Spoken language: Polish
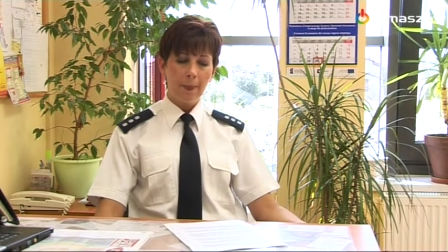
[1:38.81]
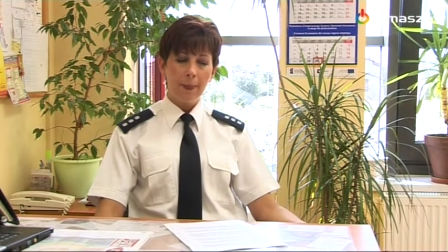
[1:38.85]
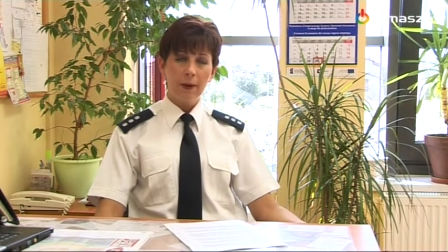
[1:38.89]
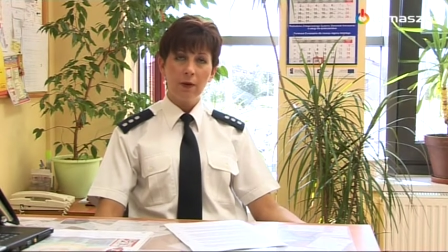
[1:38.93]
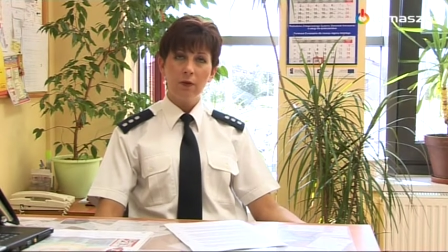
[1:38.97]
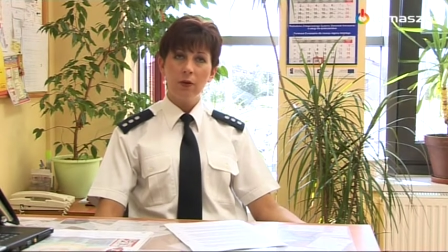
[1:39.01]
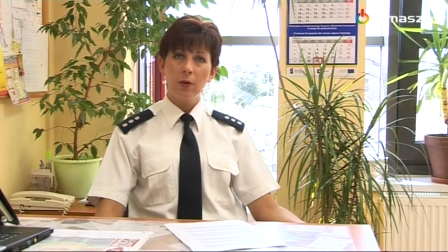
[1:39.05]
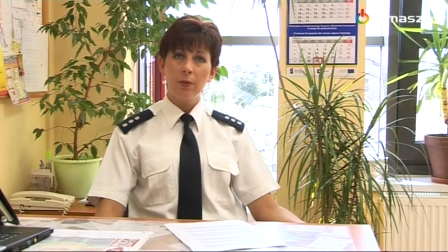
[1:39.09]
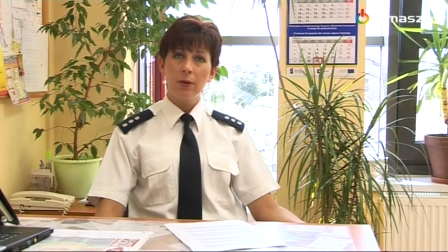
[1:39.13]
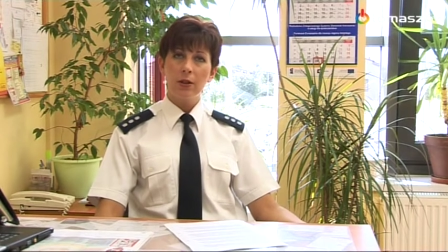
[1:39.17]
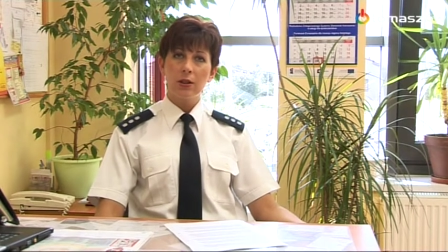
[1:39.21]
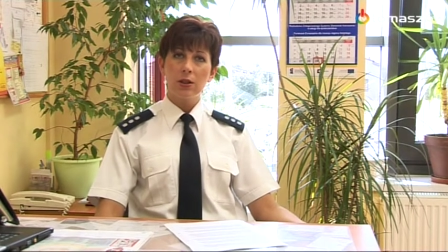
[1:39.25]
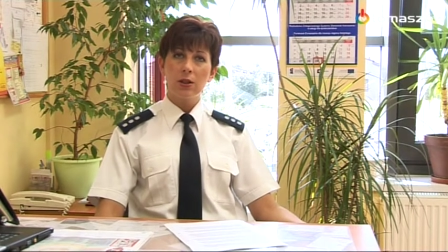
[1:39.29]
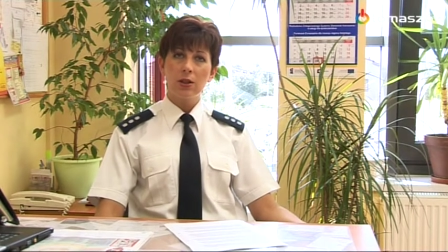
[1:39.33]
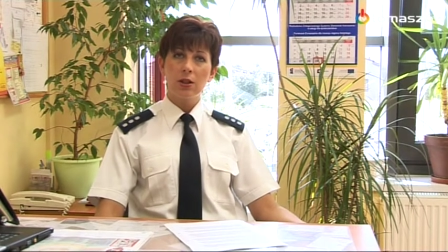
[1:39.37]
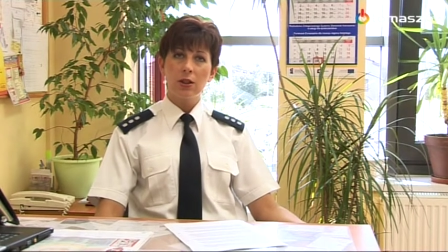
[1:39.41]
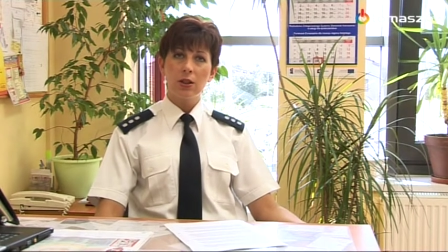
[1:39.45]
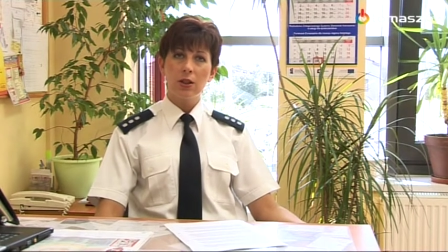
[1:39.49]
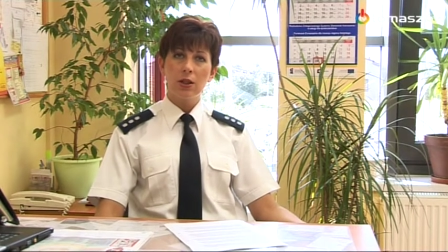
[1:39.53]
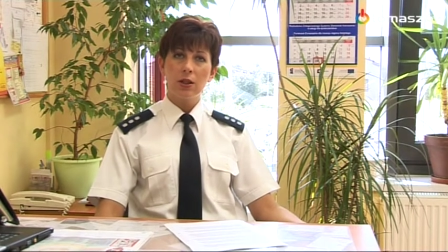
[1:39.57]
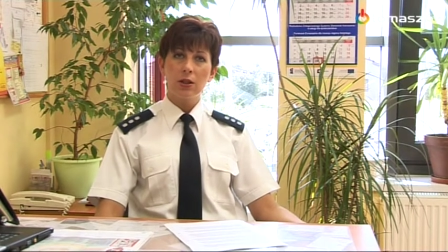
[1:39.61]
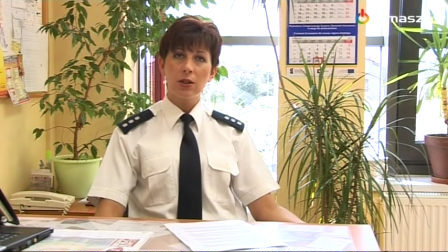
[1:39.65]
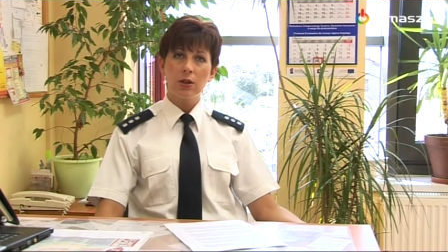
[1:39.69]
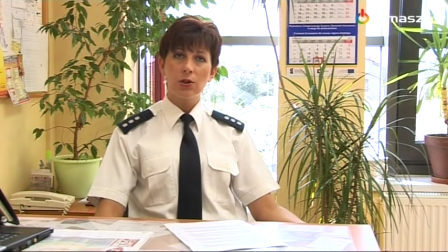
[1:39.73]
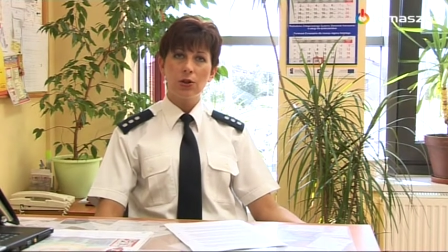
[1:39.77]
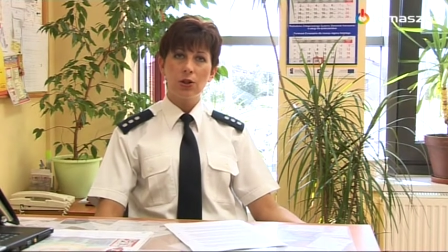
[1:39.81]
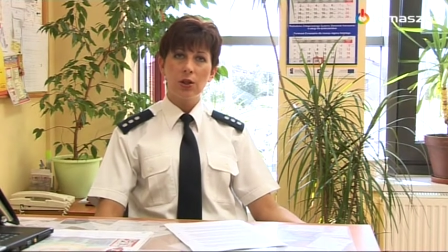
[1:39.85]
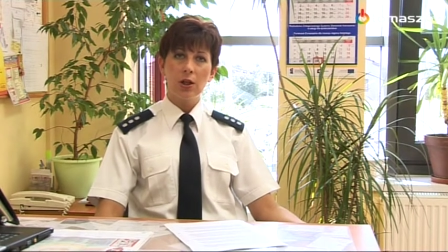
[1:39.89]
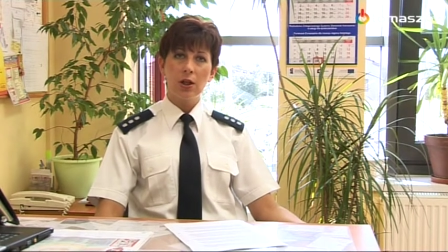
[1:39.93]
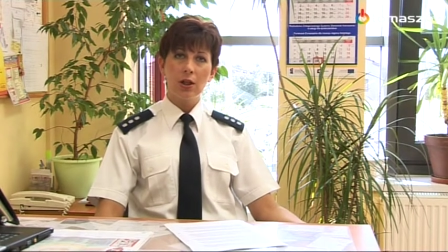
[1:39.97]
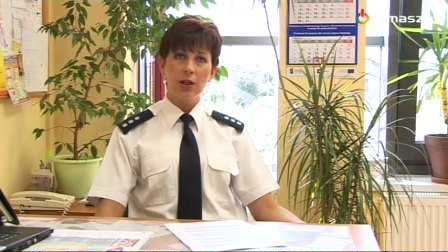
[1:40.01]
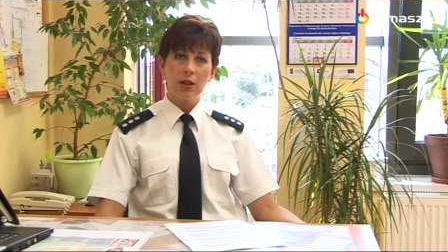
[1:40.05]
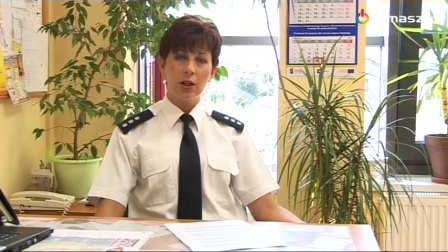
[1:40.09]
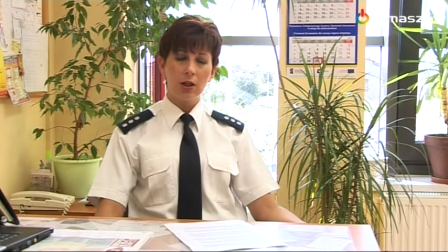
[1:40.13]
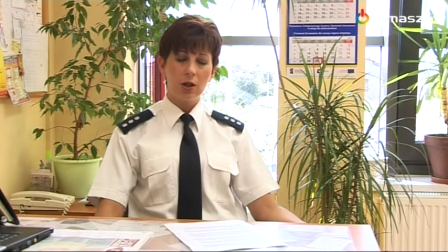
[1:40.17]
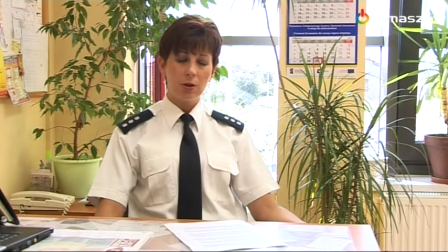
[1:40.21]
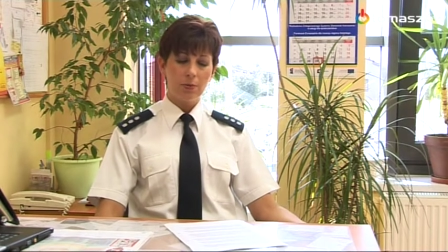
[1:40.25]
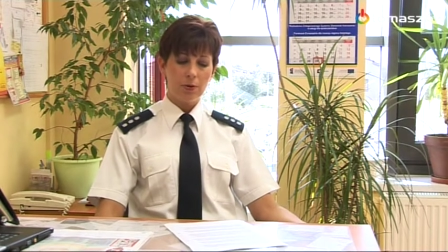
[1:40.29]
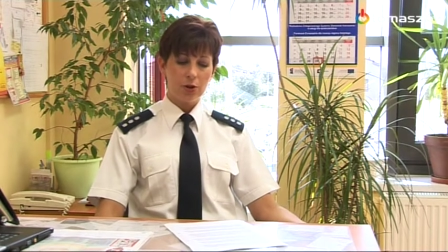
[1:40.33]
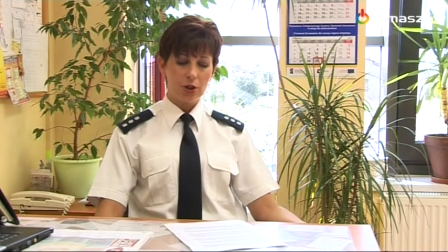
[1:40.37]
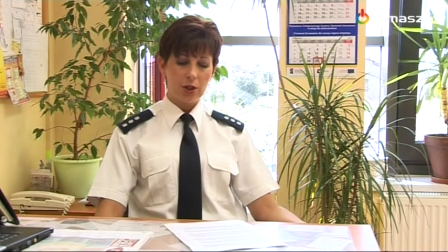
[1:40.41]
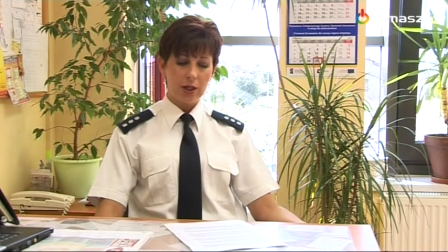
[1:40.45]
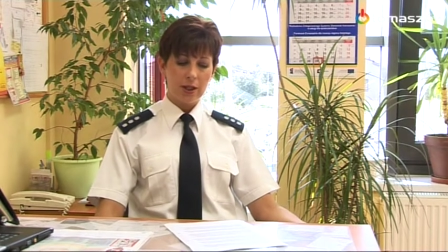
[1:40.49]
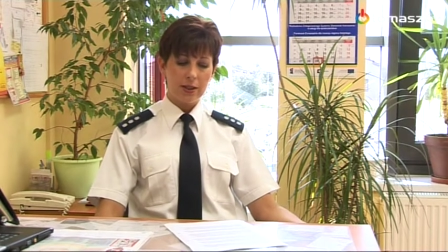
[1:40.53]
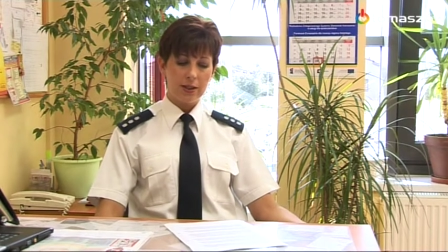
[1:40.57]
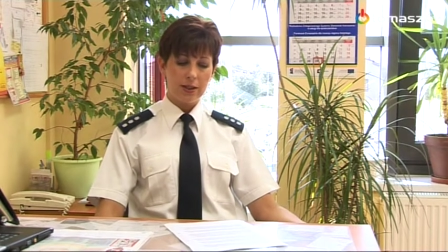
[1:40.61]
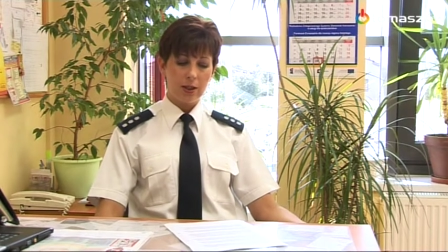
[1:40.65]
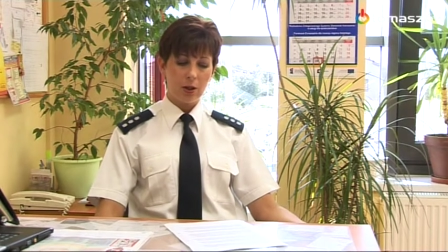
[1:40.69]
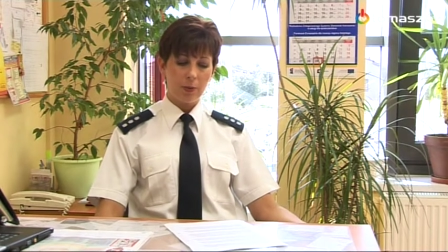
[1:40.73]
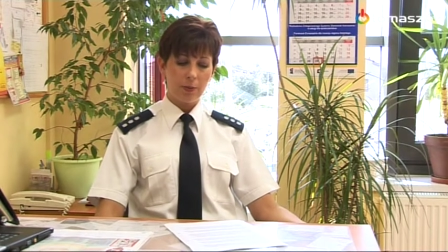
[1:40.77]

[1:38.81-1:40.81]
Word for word: wobec 33-letniego mieszkańca